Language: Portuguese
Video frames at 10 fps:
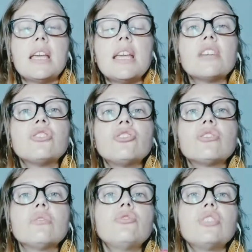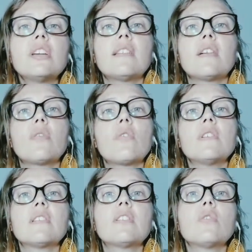E a gente não tinha essa
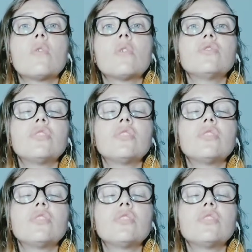coisa que hoje